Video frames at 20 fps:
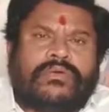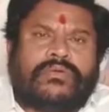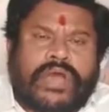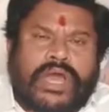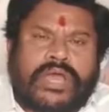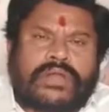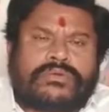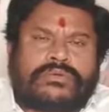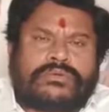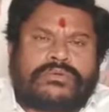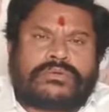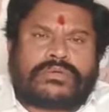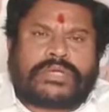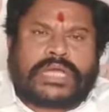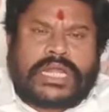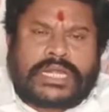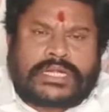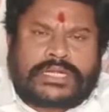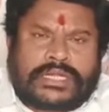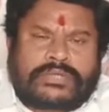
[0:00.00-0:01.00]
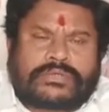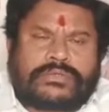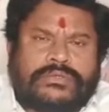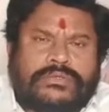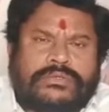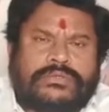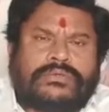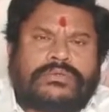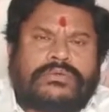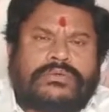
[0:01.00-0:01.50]
వారు కలెక్టర్కు
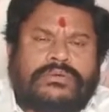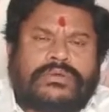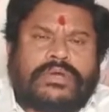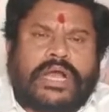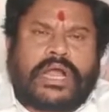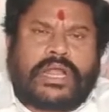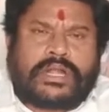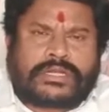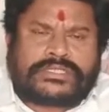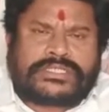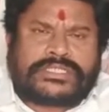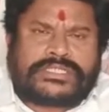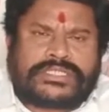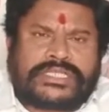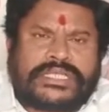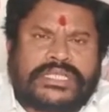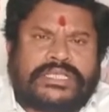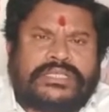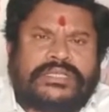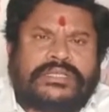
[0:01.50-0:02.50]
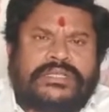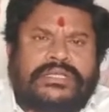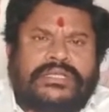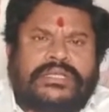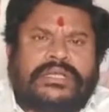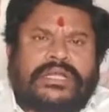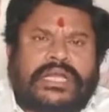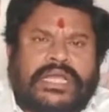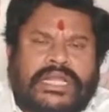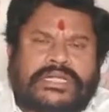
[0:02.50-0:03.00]
ఆర్డర్స్ ఇచ్చి
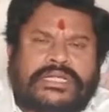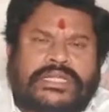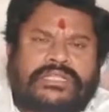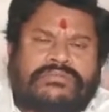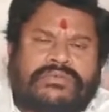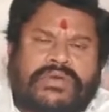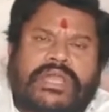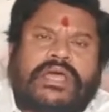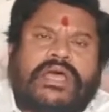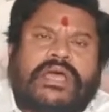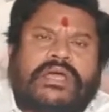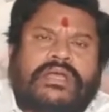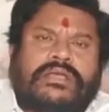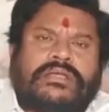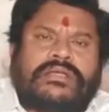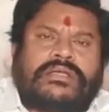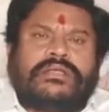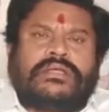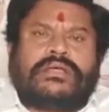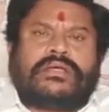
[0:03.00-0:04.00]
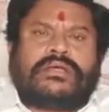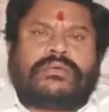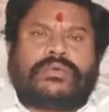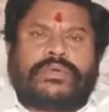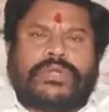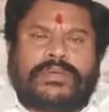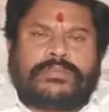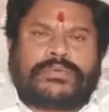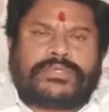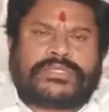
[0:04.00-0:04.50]
కలెక్టర్ ద్వారా
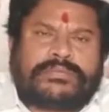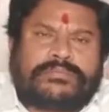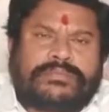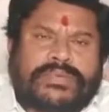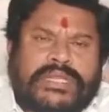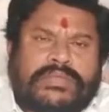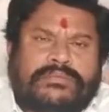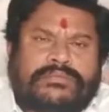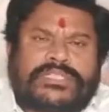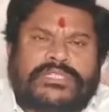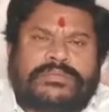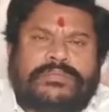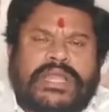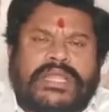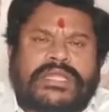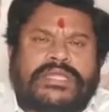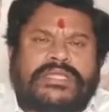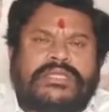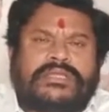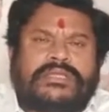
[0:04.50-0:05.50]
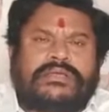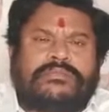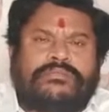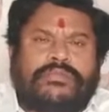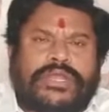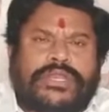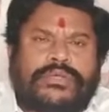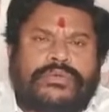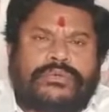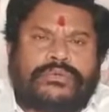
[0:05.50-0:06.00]
గుళ్ళపోచంపల్లి మున్సిపాలిటీ
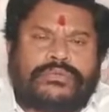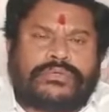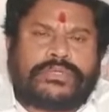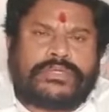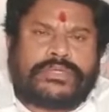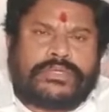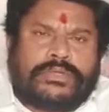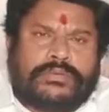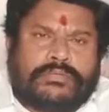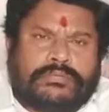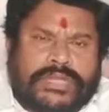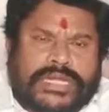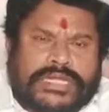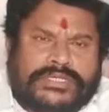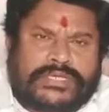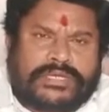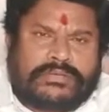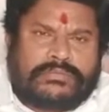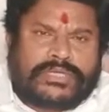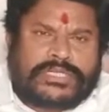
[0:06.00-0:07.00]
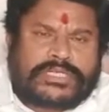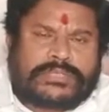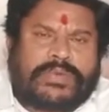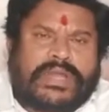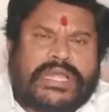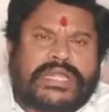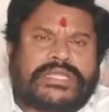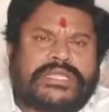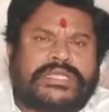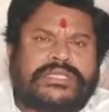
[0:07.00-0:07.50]
మరియు మేడ్చల్
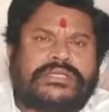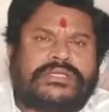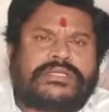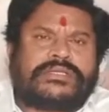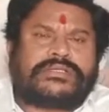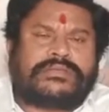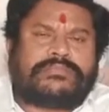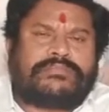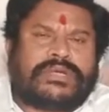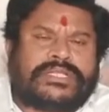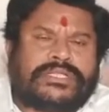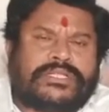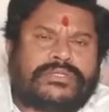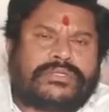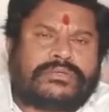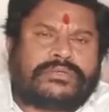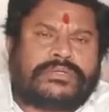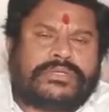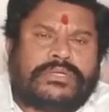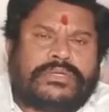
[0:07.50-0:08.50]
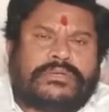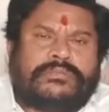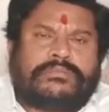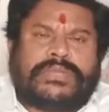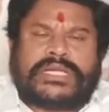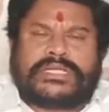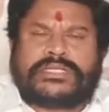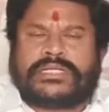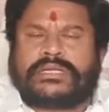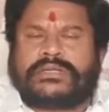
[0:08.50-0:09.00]
మున్సిపాలిటీ సిబ్బందితో
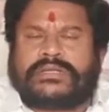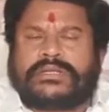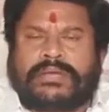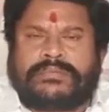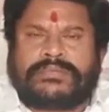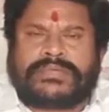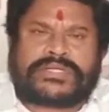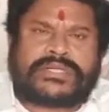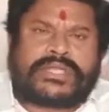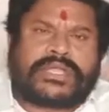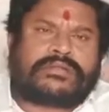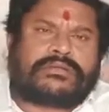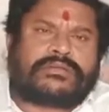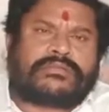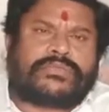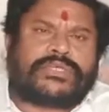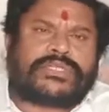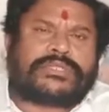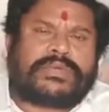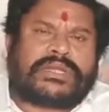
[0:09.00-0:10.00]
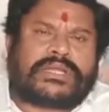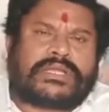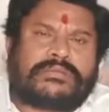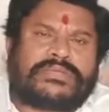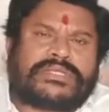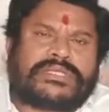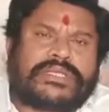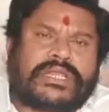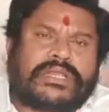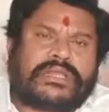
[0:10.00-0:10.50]
మేడ్చల్ కమిషనర్ మున్సిపల్
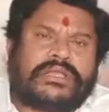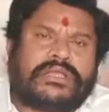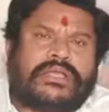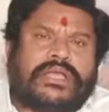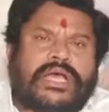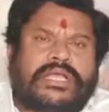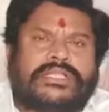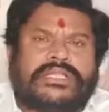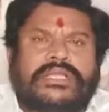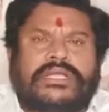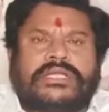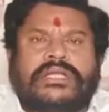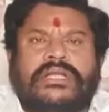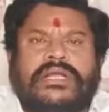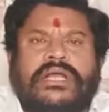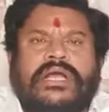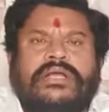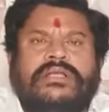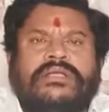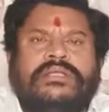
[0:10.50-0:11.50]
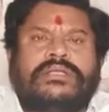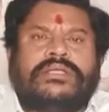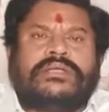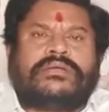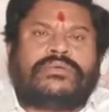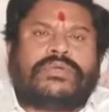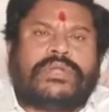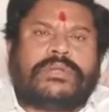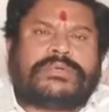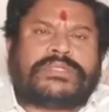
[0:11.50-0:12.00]
కమిషనర్ అదే రకంగా
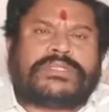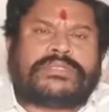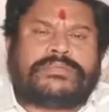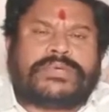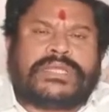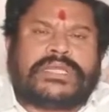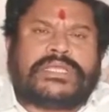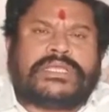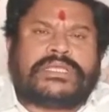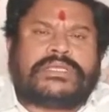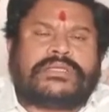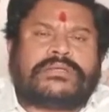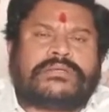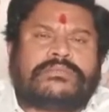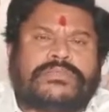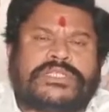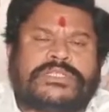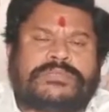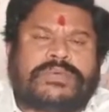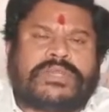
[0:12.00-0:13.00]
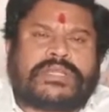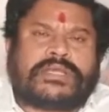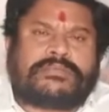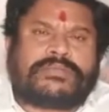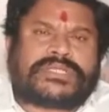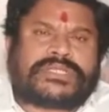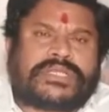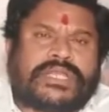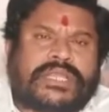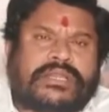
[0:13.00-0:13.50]
గుడపచ్చపల్లి మున్సిపల్
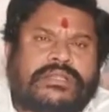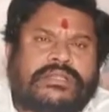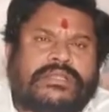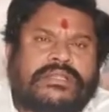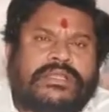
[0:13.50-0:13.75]
కమిషనర్